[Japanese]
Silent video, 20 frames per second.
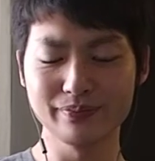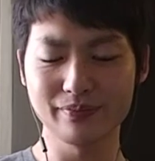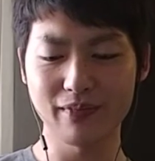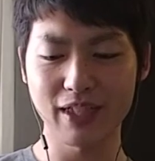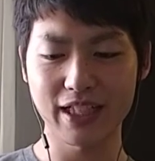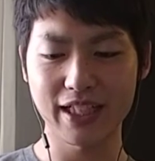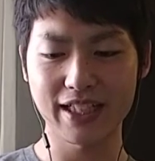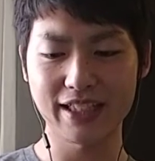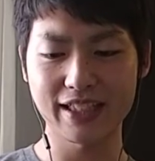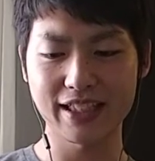
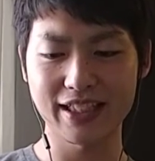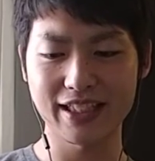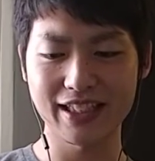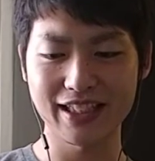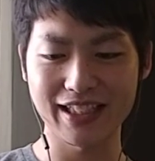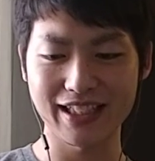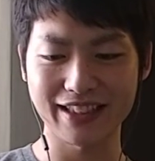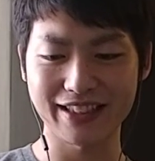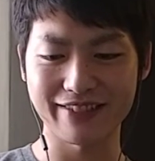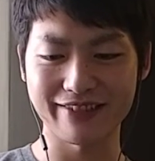まあ冷静
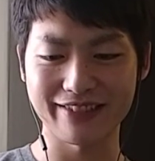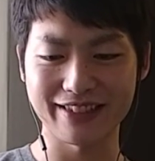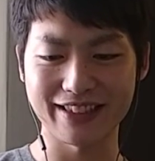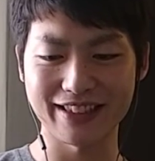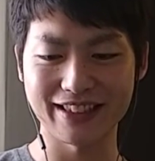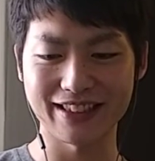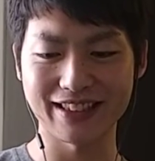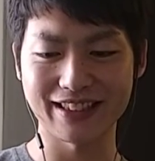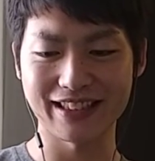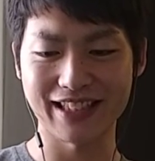になってほし
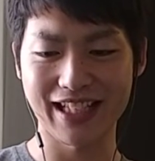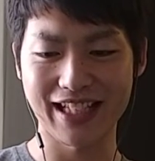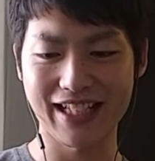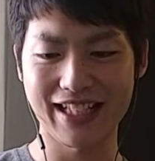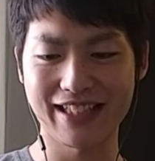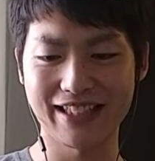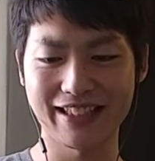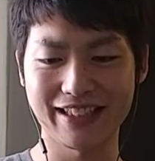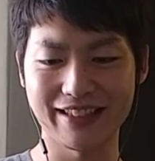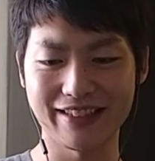いです
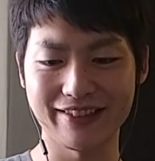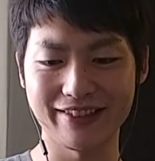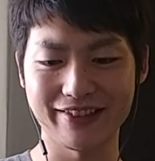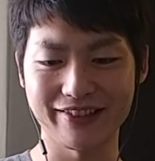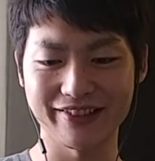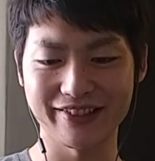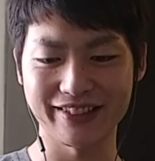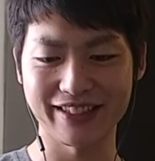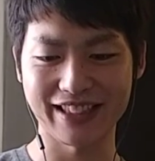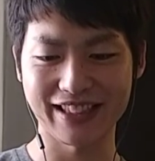ねっていう
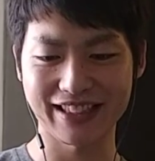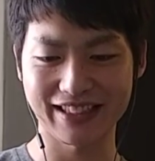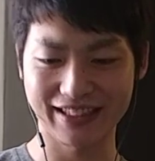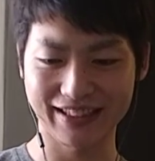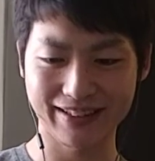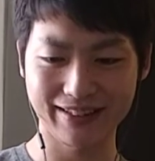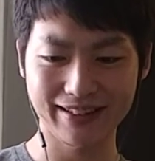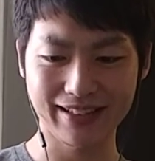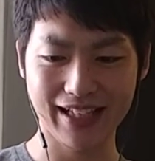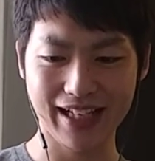ことで
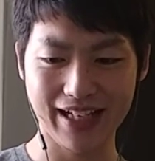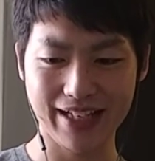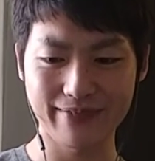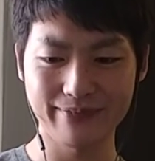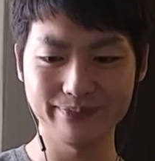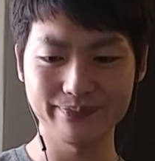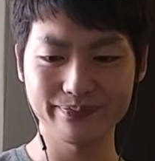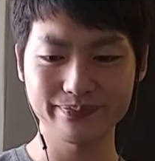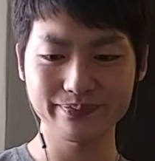す。はい。